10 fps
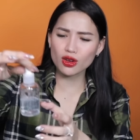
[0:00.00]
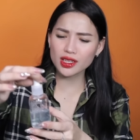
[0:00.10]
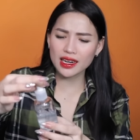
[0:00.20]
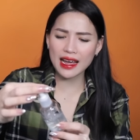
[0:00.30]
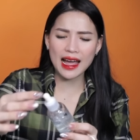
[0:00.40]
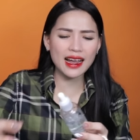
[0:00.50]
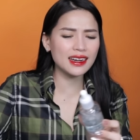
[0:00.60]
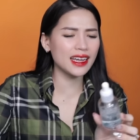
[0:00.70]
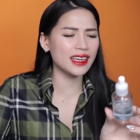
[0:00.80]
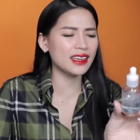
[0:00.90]
Có thể là
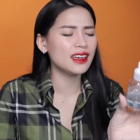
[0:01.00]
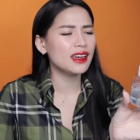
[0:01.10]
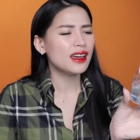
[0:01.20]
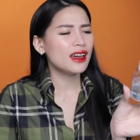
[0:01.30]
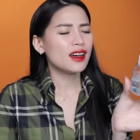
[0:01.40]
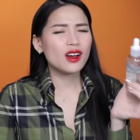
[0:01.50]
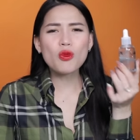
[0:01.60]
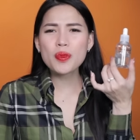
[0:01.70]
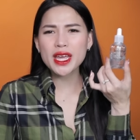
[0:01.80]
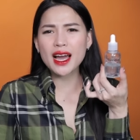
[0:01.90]
hãng này
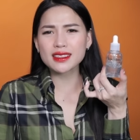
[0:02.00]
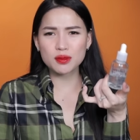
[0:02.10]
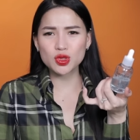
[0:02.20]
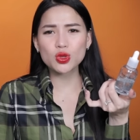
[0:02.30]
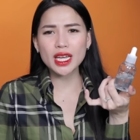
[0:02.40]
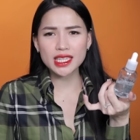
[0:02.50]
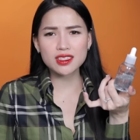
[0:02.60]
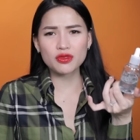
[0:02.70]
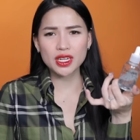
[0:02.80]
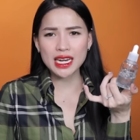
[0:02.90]
không PR rầm rộ tại thị
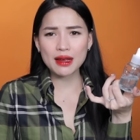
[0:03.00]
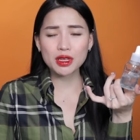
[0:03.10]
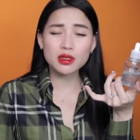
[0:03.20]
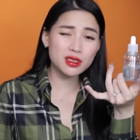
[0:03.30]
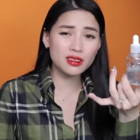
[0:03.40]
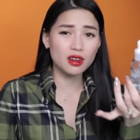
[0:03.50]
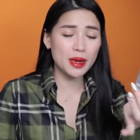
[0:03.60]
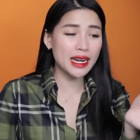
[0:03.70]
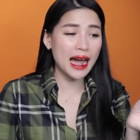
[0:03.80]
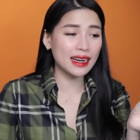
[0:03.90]
trường Việt Nam, nhưng thực sự ở
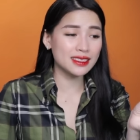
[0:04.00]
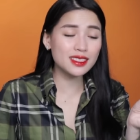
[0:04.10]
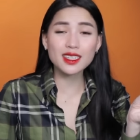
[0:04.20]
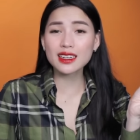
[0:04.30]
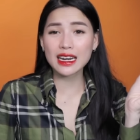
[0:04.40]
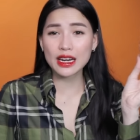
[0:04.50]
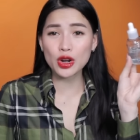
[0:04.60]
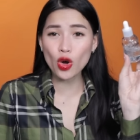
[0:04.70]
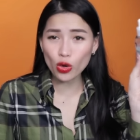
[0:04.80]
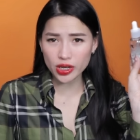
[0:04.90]
bên Hàn rất là
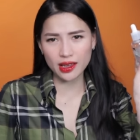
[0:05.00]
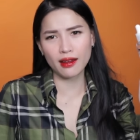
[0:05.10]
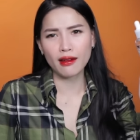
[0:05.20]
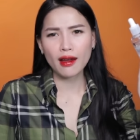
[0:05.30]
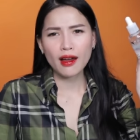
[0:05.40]
nổi nha.